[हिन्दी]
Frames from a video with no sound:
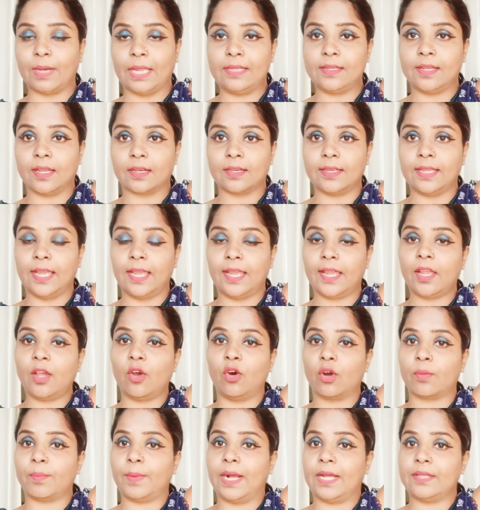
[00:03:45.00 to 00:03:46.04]
अप्लाई कर लिया है
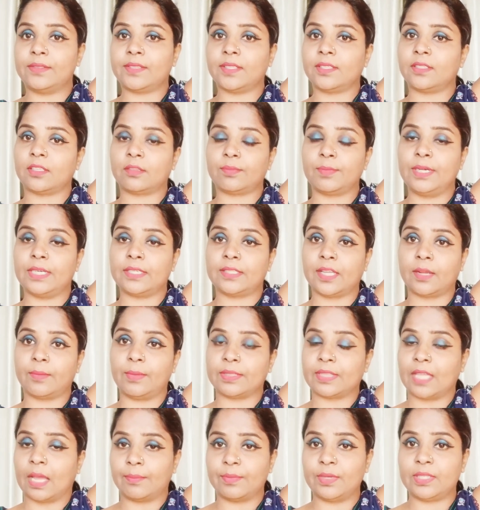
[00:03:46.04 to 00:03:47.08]
और पांच से दस मिनट तक
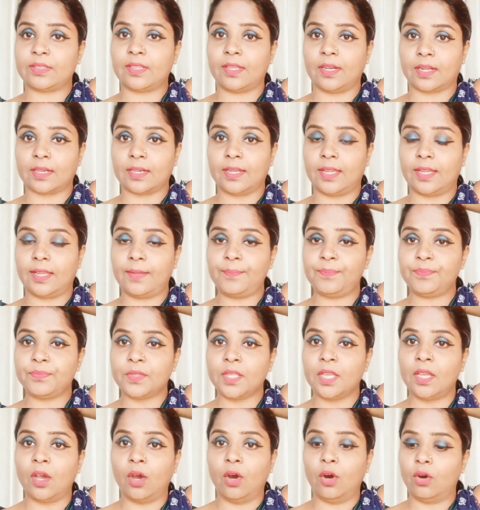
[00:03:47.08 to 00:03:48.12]
बस आपने इसे रखना है
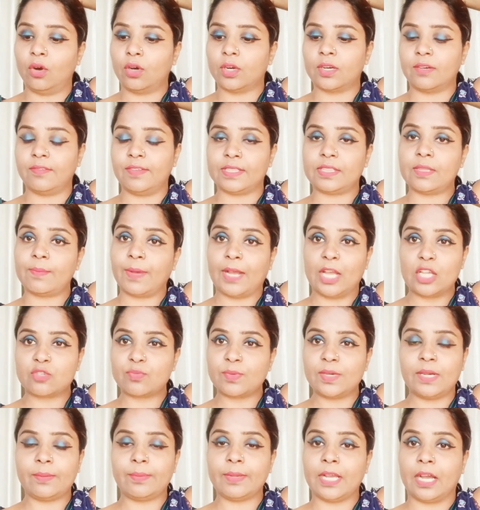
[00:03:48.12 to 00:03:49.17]
और वैसे
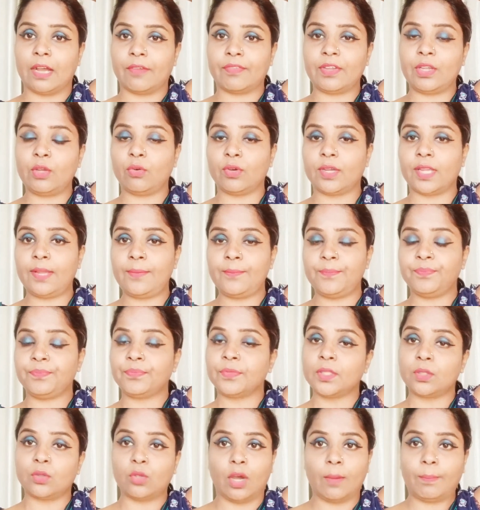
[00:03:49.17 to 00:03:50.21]
पांच मिनट भी काफी होंगे
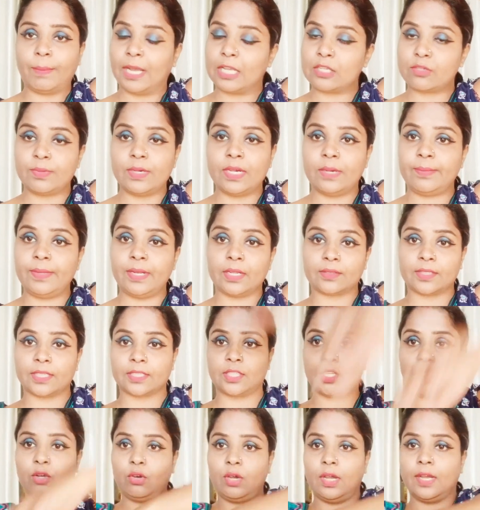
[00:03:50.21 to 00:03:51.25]
तो आप पांच मिनट भी रख
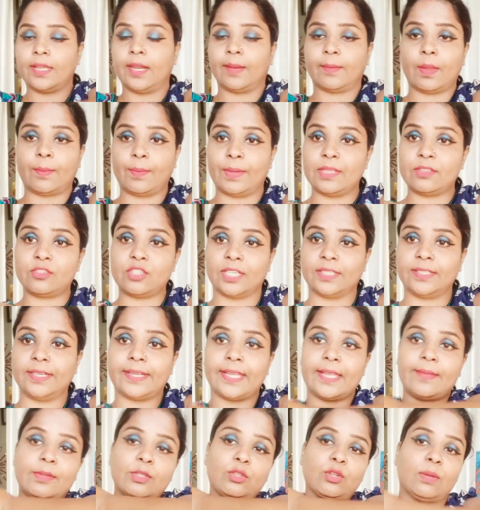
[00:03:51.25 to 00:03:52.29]
सकते हो अगर आपके पास ज्यादा
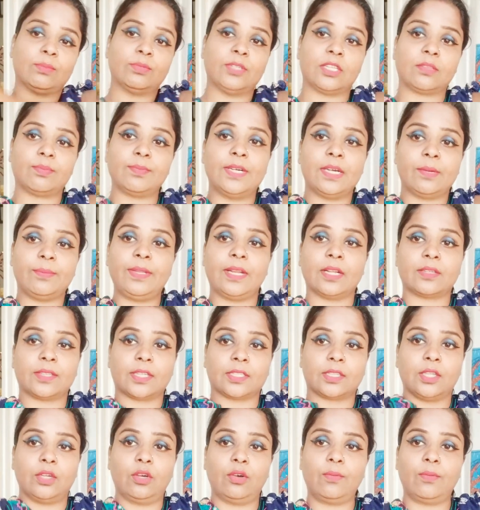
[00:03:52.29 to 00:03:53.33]
टाइम है तो आप दस मिनट भी रख सकते